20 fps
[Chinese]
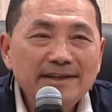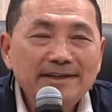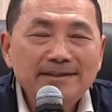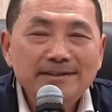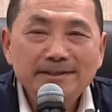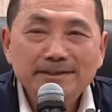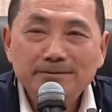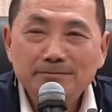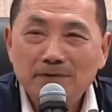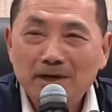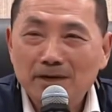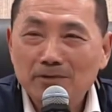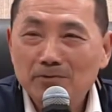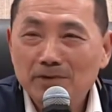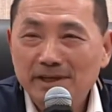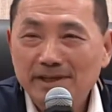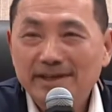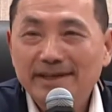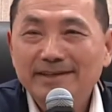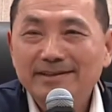院的立
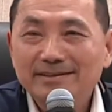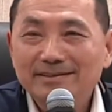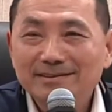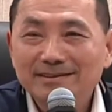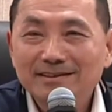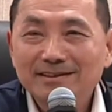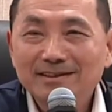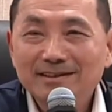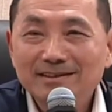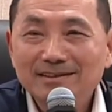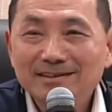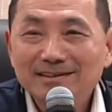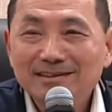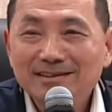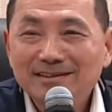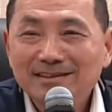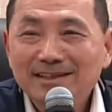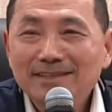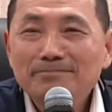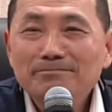法委员，
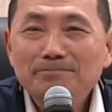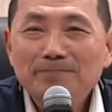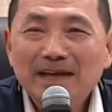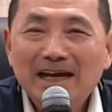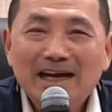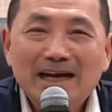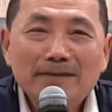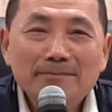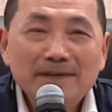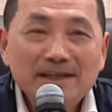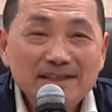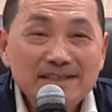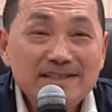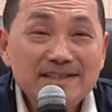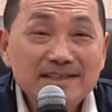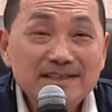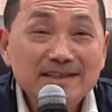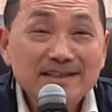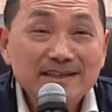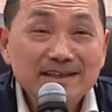林别阿
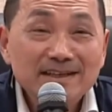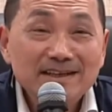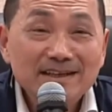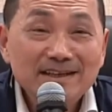没死，